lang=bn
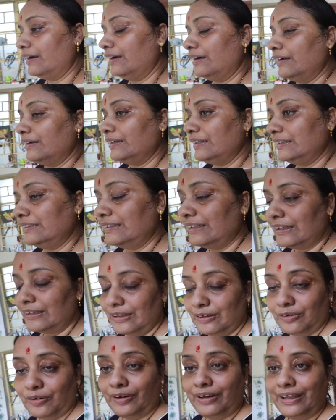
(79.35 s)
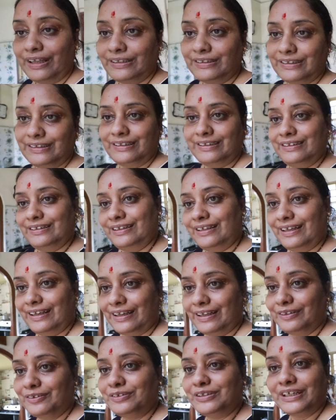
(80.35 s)
আর কৃষ্ণা কী করে আজকে দিনে
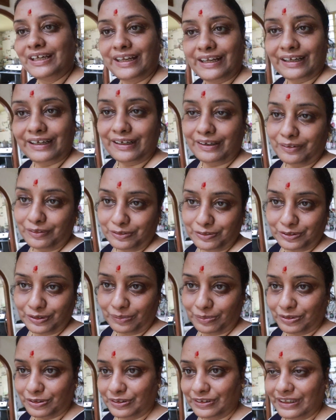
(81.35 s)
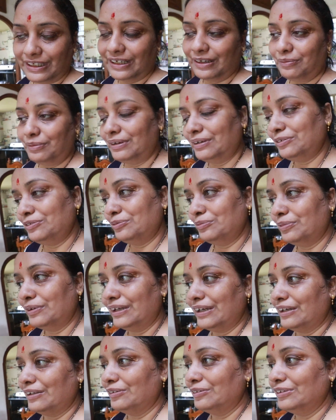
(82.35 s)
একাদশী কারা কারা করছে অবশ্যই জানাবে শুভ
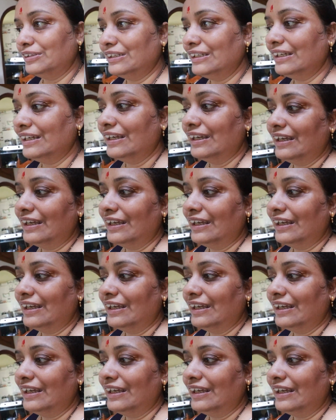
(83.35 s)
একাদশী